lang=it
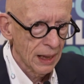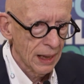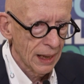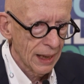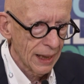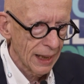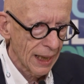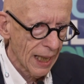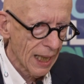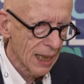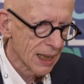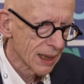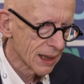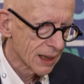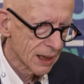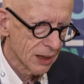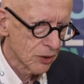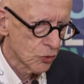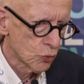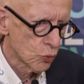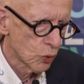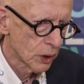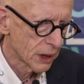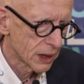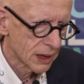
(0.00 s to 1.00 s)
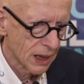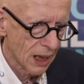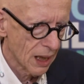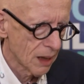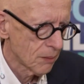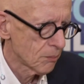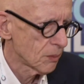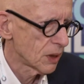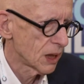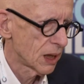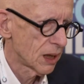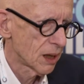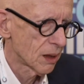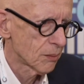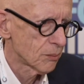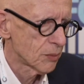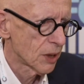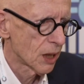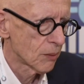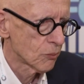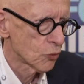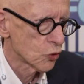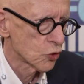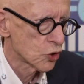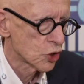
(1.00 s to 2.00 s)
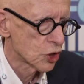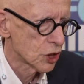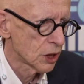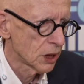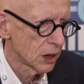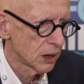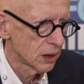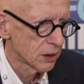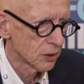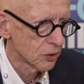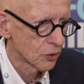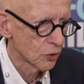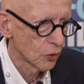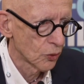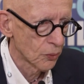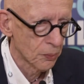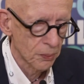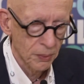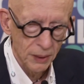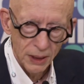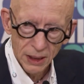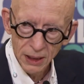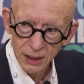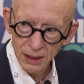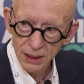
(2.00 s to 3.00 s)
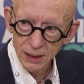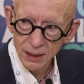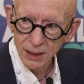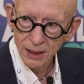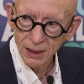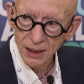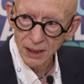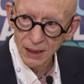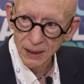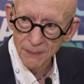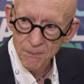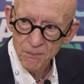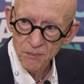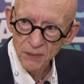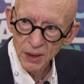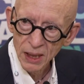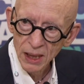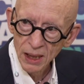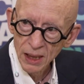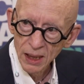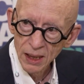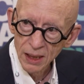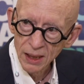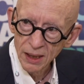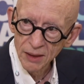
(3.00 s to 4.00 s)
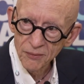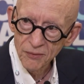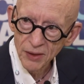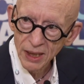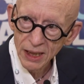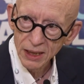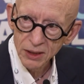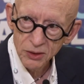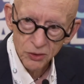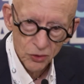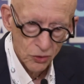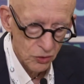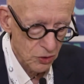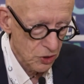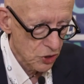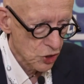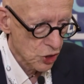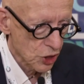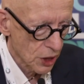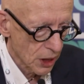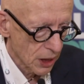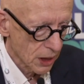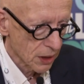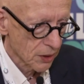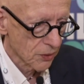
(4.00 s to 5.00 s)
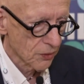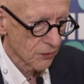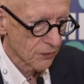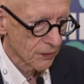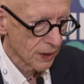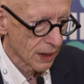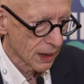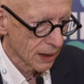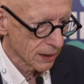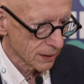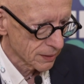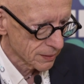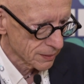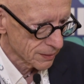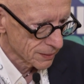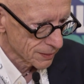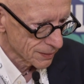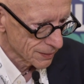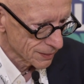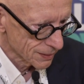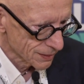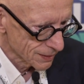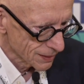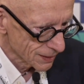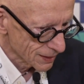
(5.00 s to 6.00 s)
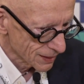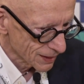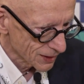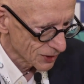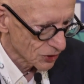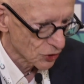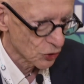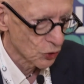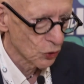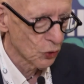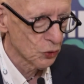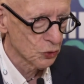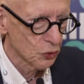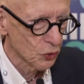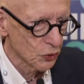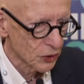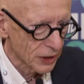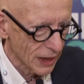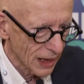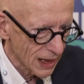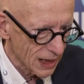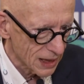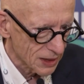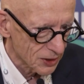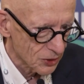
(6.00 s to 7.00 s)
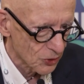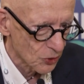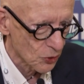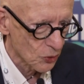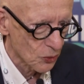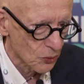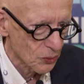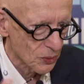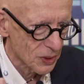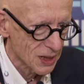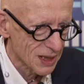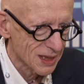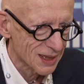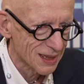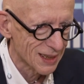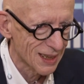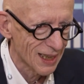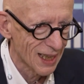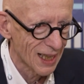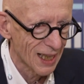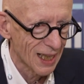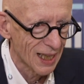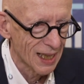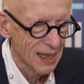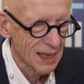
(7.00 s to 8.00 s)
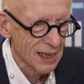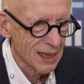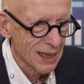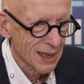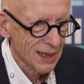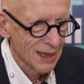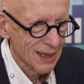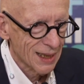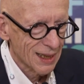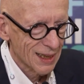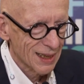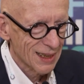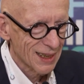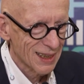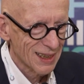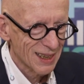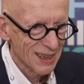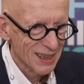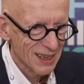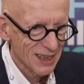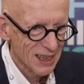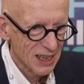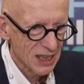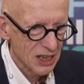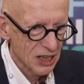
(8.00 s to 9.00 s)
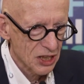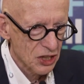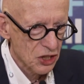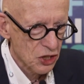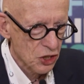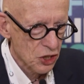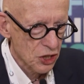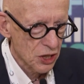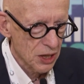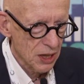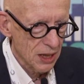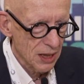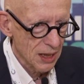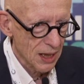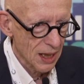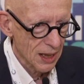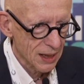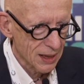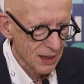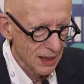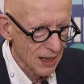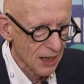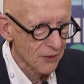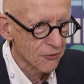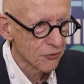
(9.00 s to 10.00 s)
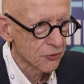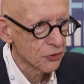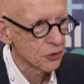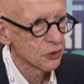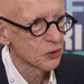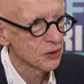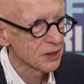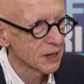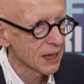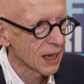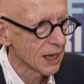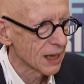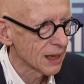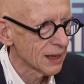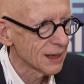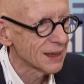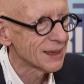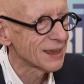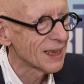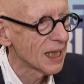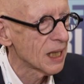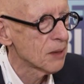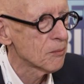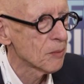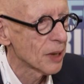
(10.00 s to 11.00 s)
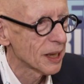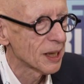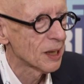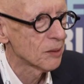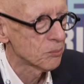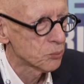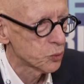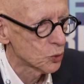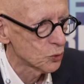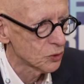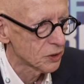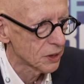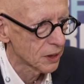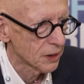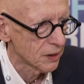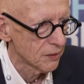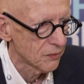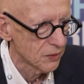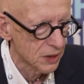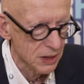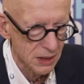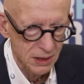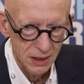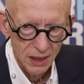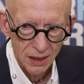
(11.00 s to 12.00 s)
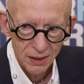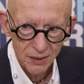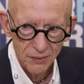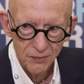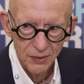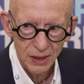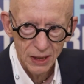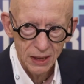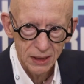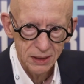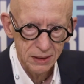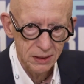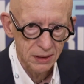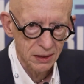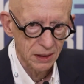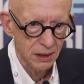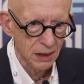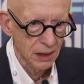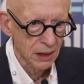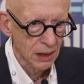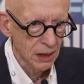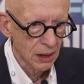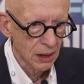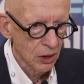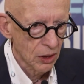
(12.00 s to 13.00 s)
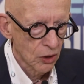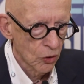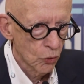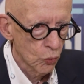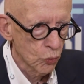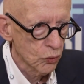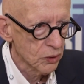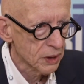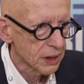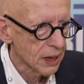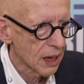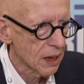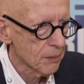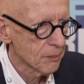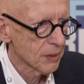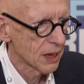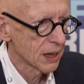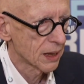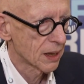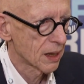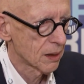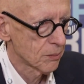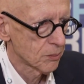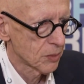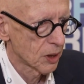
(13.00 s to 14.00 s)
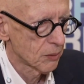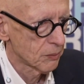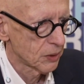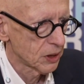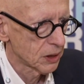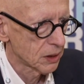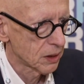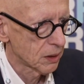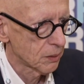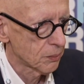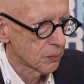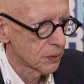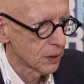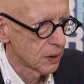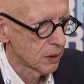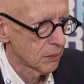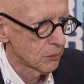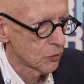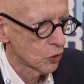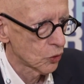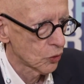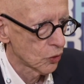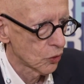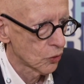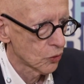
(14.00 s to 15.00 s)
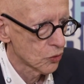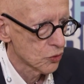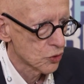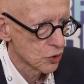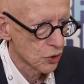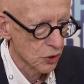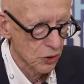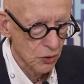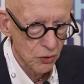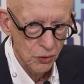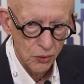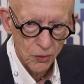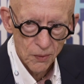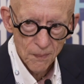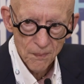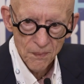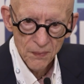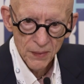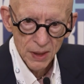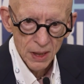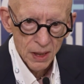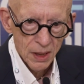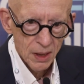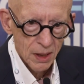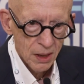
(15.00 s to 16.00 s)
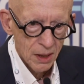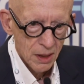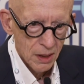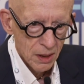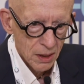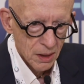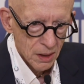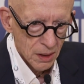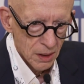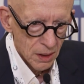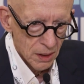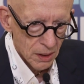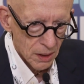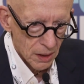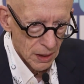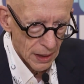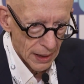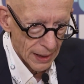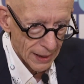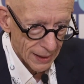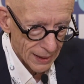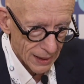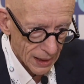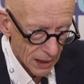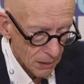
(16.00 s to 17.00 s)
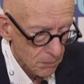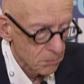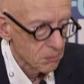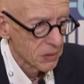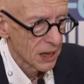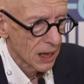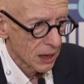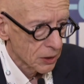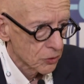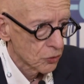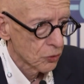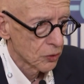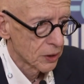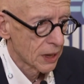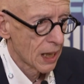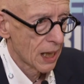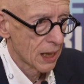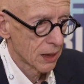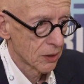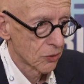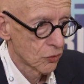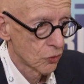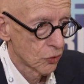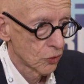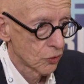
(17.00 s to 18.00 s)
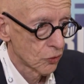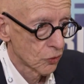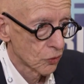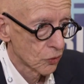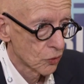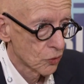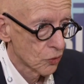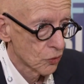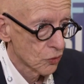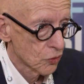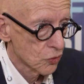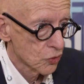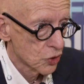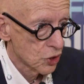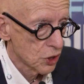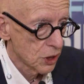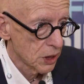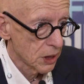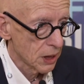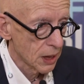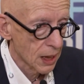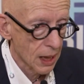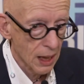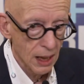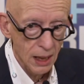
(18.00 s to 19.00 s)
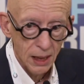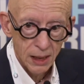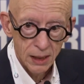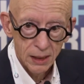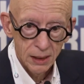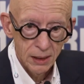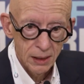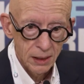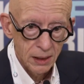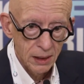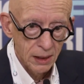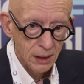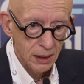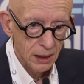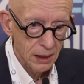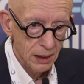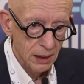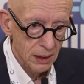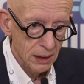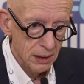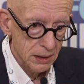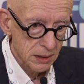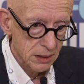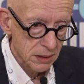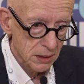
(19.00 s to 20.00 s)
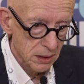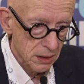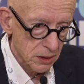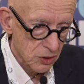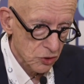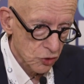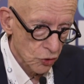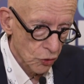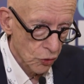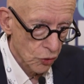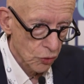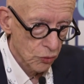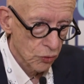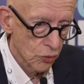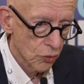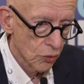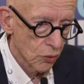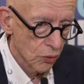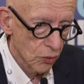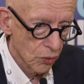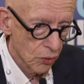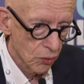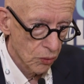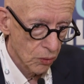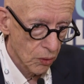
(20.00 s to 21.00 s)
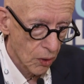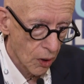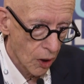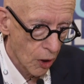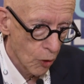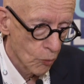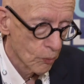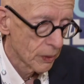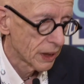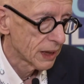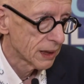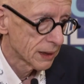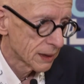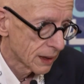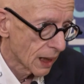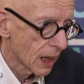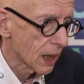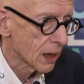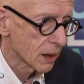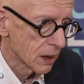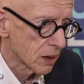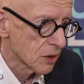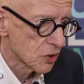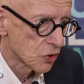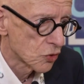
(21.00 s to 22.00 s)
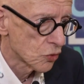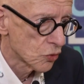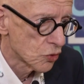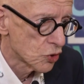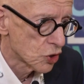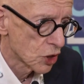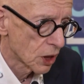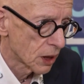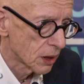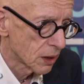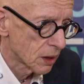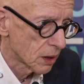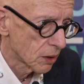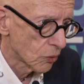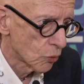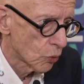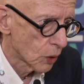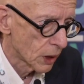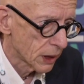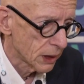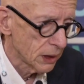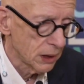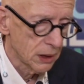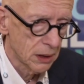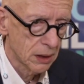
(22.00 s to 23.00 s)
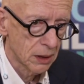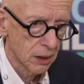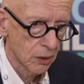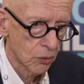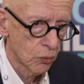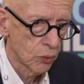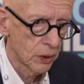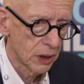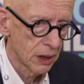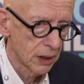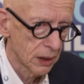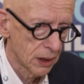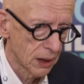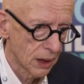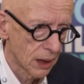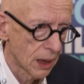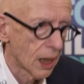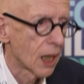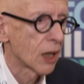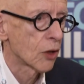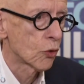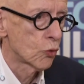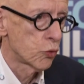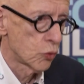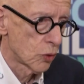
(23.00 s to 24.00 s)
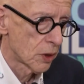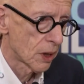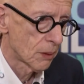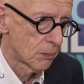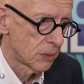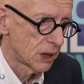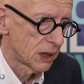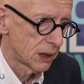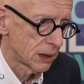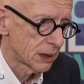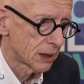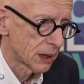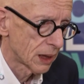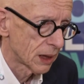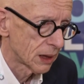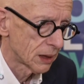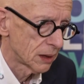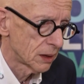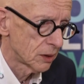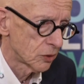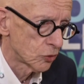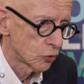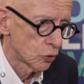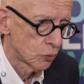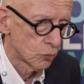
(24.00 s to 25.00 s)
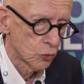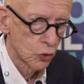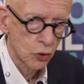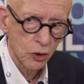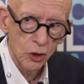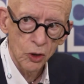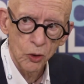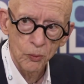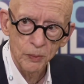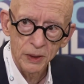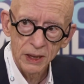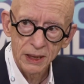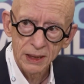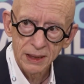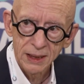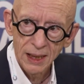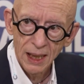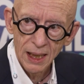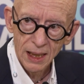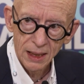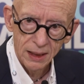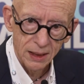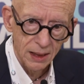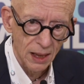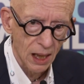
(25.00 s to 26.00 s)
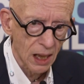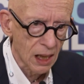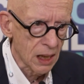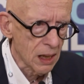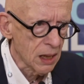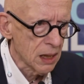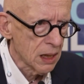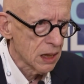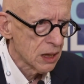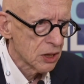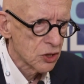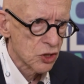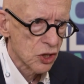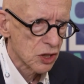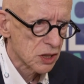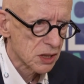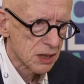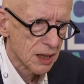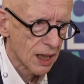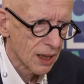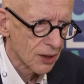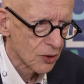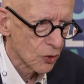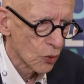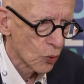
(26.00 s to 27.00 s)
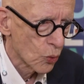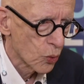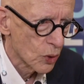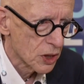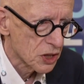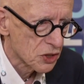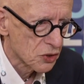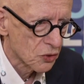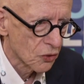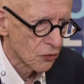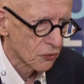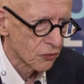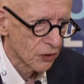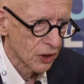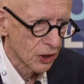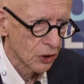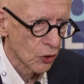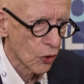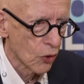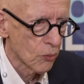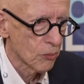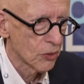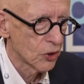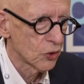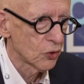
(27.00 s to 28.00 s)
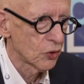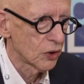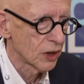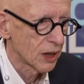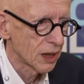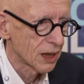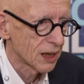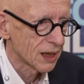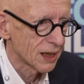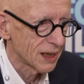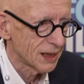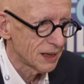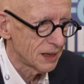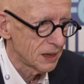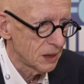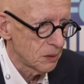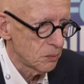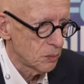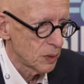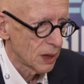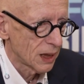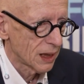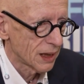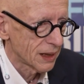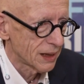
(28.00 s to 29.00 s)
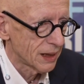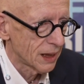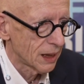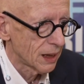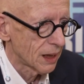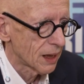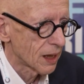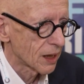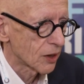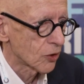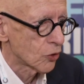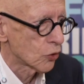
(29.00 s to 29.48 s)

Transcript: E anche i due temi che abbiamo scelto per eh, l'evento di Genova eh, sono dentro questa eh, scia di affrontare il tema da punti di vista diversi. Un tema è il cambiamento epidemiologico, è cambiato tanto in oncologia, eh, si sono aumentati i soggetti guariti, quindi la curabilità del tumore è aumentata, c'è stato questo fenomeno incredibile della